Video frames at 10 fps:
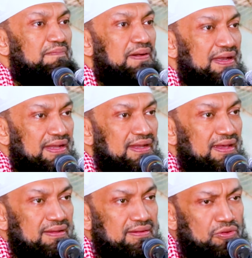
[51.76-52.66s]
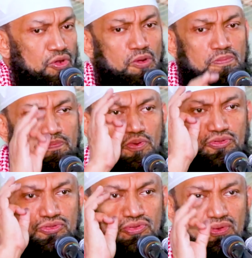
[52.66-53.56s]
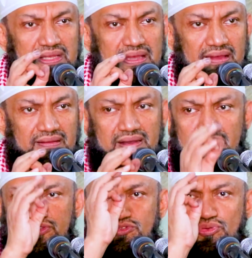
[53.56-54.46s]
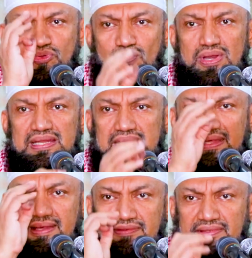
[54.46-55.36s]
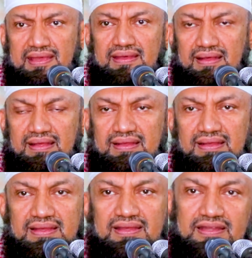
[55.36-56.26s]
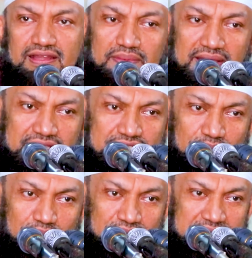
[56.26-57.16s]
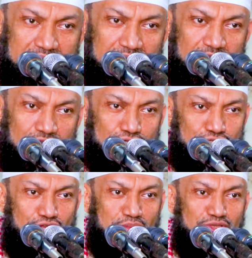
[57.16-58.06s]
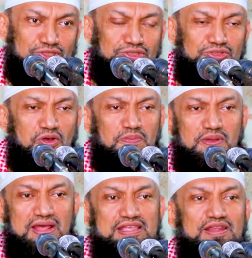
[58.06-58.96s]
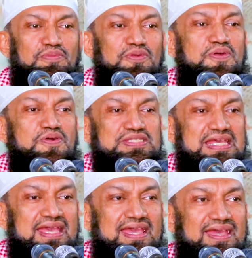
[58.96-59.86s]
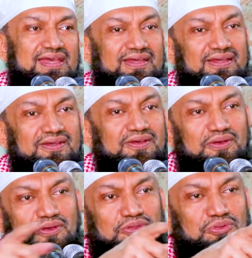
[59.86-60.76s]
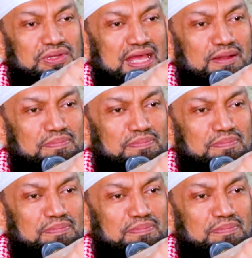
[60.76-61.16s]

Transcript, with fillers: পারে না হব্বুদ্দুনিয়া রাসুকুল্লি খাতিয়া নবীকে ইসলাম বলছেন সমস্ত অপরাধের মূল হচ্ছে ওই দুনিয়ার